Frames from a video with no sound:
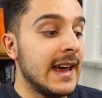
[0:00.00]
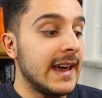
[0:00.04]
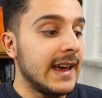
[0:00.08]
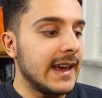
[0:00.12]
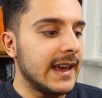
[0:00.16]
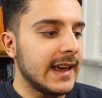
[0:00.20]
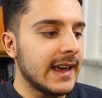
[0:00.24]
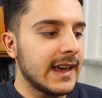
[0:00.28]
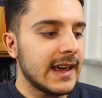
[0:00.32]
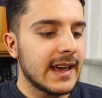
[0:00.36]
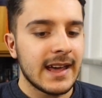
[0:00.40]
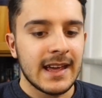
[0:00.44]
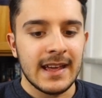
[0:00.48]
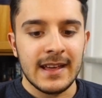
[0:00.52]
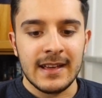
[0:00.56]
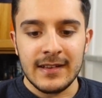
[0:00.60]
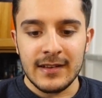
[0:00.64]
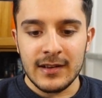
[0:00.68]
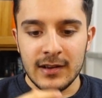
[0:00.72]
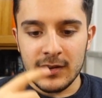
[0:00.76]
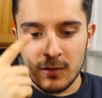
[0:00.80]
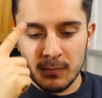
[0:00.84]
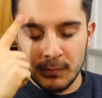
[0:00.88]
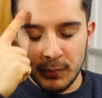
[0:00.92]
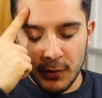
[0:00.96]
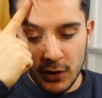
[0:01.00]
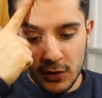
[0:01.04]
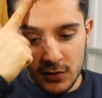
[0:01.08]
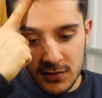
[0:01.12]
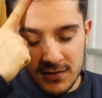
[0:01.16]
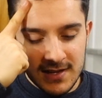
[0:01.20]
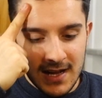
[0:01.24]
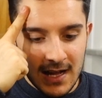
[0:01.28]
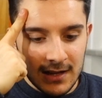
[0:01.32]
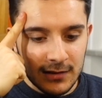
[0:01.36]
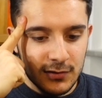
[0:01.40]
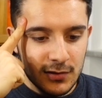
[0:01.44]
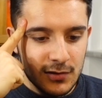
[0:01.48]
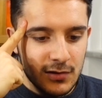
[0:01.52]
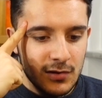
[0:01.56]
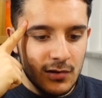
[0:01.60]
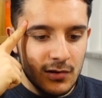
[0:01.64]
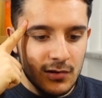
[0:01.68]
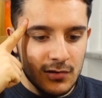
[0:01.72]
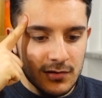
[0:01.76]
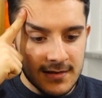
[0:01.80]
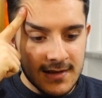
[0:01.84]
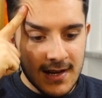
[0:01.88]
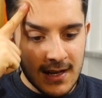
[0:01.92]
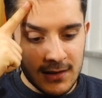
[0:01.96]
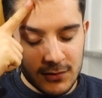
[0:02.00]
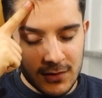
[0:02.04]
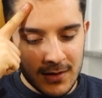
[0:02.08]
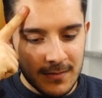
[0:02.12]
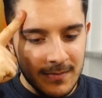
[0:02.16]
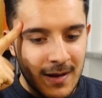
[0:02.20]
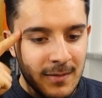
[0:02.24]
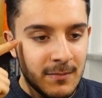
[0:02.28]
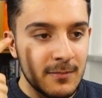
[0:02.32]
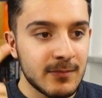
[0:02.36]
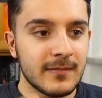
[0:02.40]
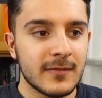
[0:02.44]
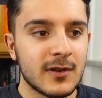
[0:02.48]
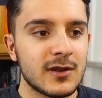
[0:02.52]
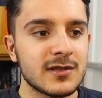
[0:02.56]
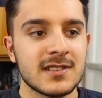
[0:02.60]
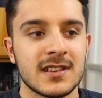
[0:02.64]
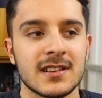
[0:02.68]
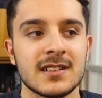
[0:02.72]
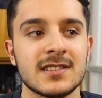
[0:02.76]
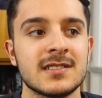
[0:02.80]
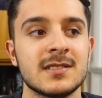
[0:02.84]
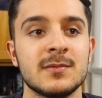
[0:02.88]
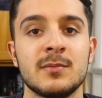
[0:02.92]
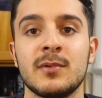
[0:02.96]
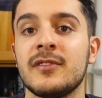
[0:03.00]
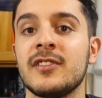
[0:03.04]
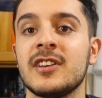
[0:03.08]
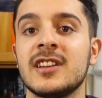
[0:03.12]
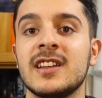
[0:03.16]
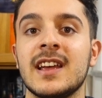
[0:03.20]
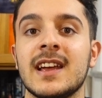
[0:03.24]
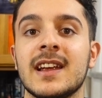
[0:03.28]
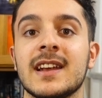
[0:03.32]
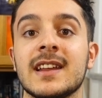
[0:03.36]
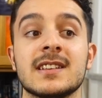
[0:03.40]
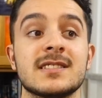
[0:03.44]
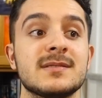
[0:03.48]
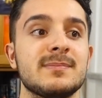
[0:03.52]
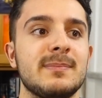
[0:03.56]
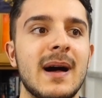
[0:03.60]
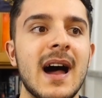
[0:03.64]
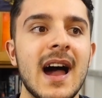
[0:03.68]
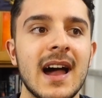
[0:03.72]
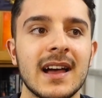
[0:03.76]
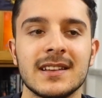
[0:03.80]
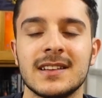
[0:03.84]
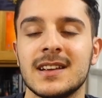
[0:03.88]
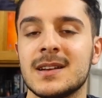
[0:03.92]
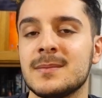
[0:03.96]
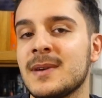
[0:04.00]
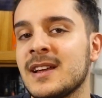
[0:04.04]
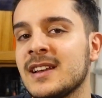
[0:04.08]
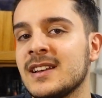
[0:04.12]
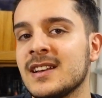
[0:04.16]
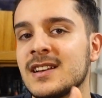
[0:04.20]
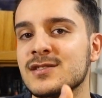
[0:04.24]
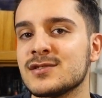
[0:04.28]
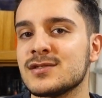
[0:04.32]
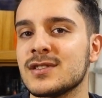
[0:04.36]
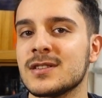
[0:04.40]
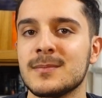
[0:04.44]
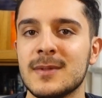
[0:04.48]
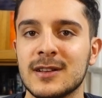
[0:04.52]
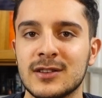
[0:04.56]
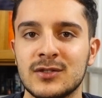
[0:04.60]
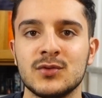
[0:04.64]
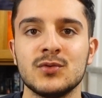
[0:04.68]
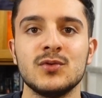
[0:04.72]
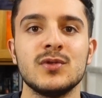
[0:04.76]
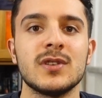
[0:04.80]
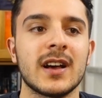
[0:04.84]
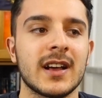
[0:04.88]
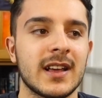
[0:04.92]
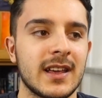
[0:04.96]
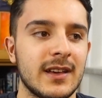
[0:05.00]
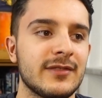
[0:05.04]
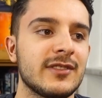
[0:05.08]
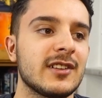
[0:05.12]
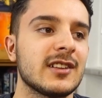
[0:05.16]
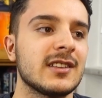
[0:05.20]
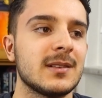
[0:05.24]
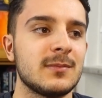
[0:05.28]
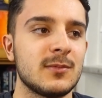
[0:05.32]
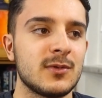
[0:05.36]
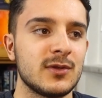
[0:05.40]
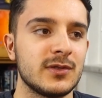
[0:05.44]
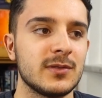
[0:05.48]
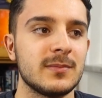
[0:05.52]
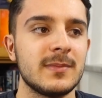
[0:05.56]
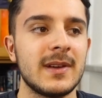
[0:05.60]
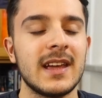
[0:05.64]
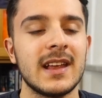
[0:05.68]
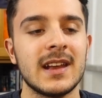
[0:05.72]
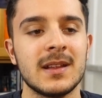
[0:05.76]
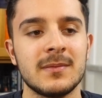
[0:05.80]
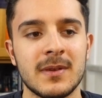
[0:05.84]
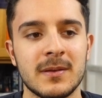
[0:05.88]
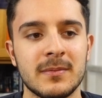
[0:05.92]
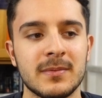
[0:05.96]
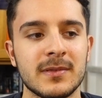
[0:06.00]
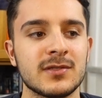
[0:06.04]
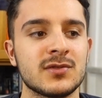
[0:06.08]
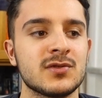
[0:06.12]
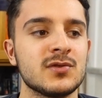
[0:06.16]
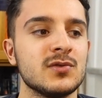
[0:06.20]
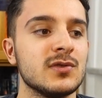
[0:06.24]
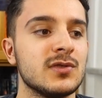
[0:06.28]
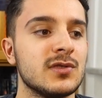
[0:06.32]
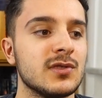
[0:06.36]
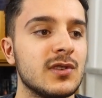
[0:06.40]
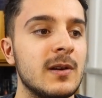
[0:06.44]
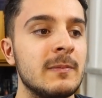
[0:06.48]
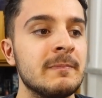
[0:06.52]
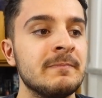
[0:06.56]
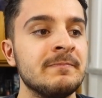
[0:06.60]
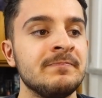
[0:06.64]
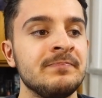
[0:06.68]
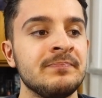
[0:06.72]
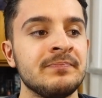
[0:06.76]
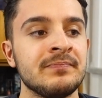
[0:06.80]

E poi cos'altro, cos'altro abbiamo, cosa si può vedere? Spider-Man, la sua armatura che è fatta molto bene, mi è piaciuto.